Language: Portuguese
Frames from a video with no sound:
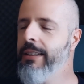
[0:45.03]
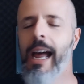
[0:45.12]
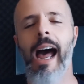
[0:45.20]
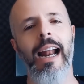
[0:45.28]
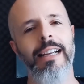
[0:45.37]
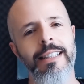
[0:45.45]

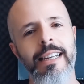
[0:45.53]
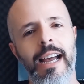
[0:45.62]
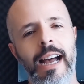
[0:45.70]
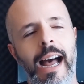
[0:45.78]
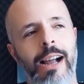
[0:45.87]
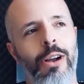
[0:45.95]
Cara, assim,
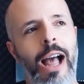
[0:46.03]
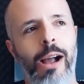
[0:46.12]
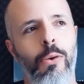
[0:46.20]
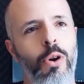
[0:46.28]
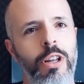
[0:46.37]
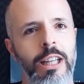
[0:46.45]
a, a,
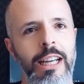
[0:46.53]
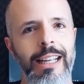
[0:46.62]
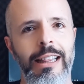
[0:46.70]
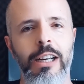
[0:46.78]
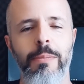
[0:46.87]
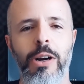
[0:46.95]

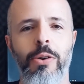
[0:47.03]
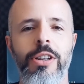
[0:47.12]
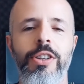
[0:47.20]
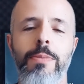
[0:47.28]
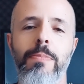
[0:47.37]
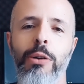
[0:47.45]
corneta é uma
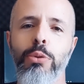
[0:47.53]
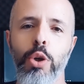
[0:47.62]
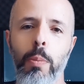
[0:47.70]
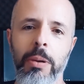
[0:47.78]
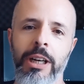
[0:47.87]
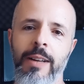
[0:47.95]
coisa de mão
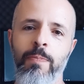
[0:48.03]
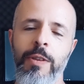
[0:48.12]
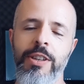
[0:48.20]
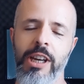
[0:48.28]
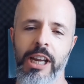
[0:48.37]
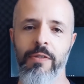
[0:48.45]
dupla, né?
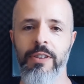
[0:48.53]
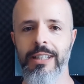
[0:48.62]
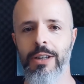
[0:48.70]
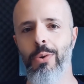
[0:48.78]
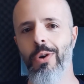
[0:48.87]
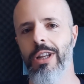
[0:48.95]
Você quer
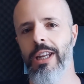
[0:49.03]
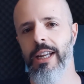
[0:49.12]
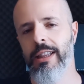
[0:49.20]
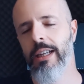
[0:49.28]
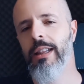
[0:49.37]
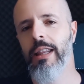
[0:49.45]
fazer
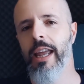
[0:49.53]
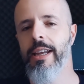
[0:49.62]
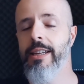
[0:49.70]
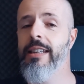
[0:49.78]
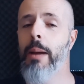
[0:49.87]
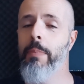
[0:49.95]
corneta,
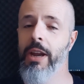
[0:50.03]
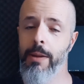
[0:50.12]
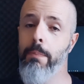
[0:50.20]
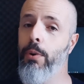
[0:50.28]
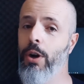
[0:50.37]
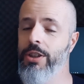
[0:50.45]
tem que saber
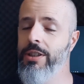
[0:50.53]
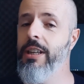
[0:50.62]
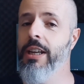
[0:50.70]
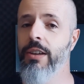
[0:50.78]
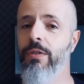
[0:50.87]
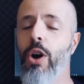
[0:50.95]
que pode
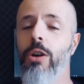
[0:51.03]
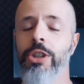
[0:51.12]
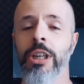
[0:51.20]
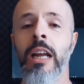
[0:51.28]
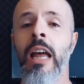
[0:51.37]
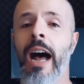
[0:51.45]
ser que
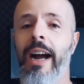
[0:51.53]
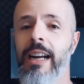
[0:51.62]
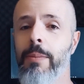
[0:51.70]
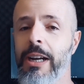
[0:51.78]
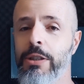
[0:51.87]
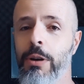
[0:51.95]
volte.
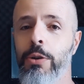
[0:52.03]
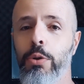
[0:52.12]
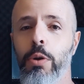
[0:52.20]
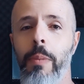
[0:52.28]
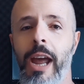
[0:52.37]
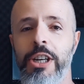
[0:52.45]
Ainda mais quando
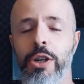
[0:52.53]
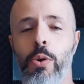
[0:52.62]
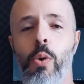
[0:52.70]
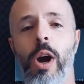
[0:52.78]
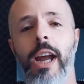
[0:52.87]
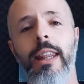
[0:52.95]
tu mexe
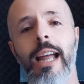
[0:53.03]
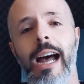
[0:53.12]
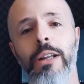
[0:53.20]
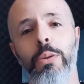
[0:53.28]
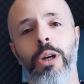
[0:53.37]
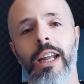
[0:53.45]
com o
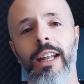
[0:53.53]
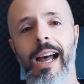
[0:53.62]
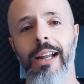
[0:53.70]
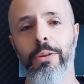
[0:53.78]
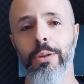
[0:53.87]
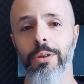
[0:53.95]
Renato. O
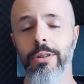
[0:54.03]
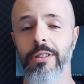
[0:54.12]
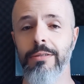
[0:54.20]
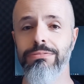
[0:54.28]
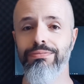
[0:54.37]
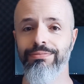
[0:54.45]

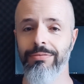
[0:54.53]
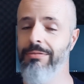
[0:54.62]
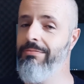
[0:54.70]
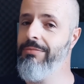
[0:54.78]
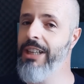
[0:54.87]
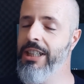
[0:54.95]
Renato não
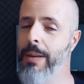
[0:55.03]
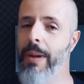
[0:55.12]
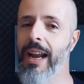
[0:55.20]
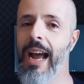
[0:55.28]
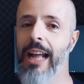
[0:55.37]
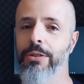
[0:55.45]
hum, deixa
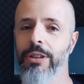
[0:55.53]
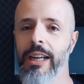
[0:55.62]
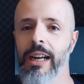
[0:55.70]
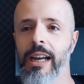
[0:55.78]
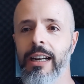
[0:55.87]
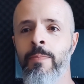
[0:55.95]
barato,
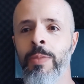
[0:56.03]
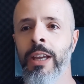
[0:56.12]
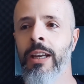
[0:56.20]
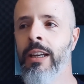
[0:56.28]
né, cara?